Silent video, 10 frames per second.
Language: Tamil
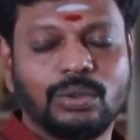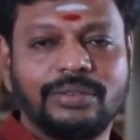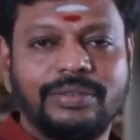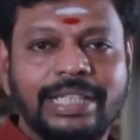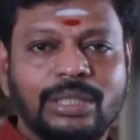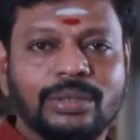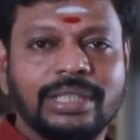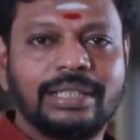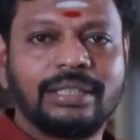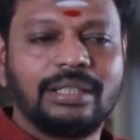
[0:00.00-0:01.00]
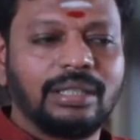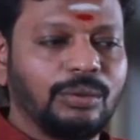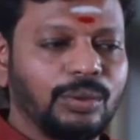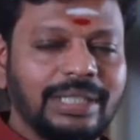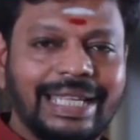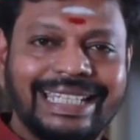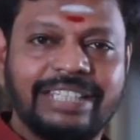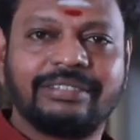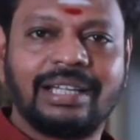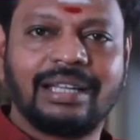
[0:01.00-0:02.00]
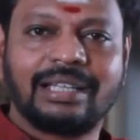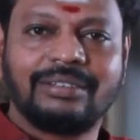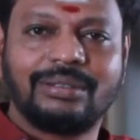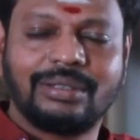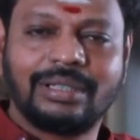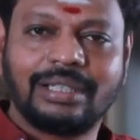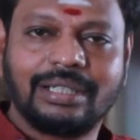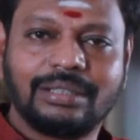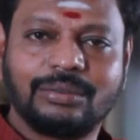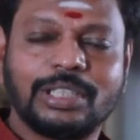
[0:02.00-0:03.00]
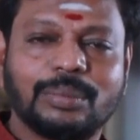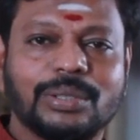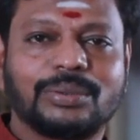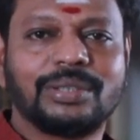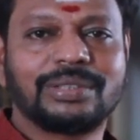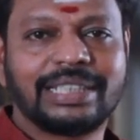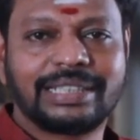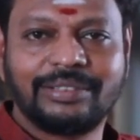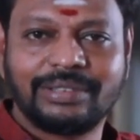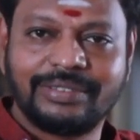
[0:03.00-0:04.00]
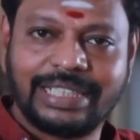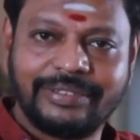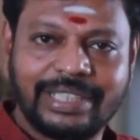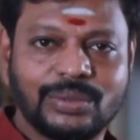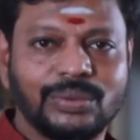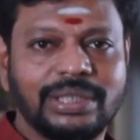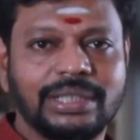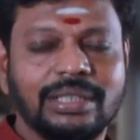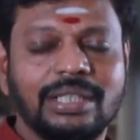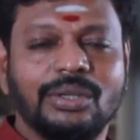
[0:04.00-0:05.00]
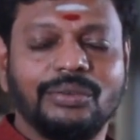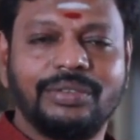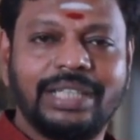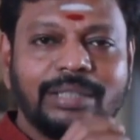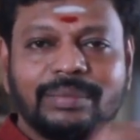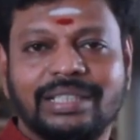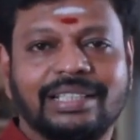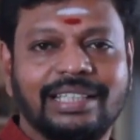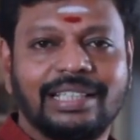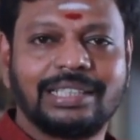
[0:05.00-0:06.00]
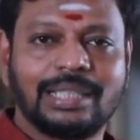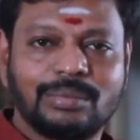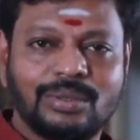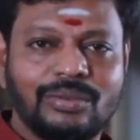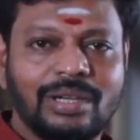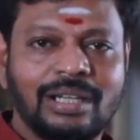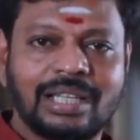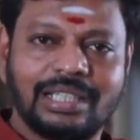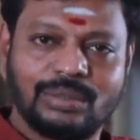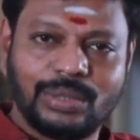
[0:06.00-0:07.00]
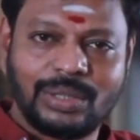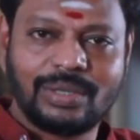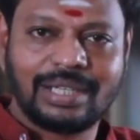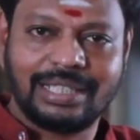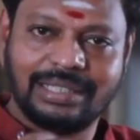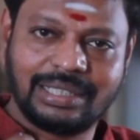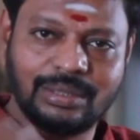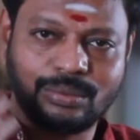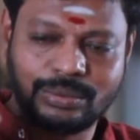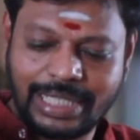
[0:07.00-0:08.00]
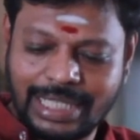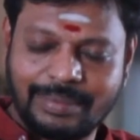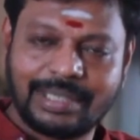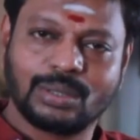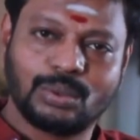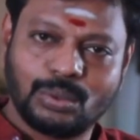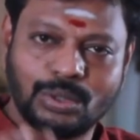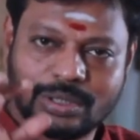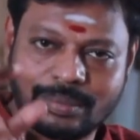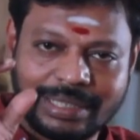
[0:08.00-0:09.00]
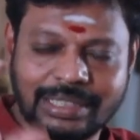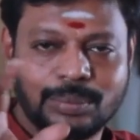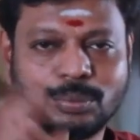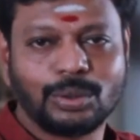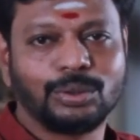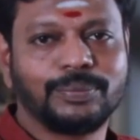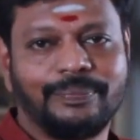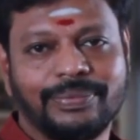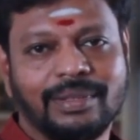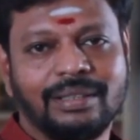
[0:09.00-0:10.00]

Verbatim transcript: ஒரு வீட்டோட ஒரு நெகட்டிவை அழகாக தூக்கி போடக்கூடிய ஒரு சக்தி வந்து வெட்டி வேருக்கு உண்டு வீடு மட்டும் கிடையாது நம்ம வாழ்கிற உயிர் வாழ்கிற இந்த தேகம் என்ற கூடுக்கும் அந்த இது பொருந்தும்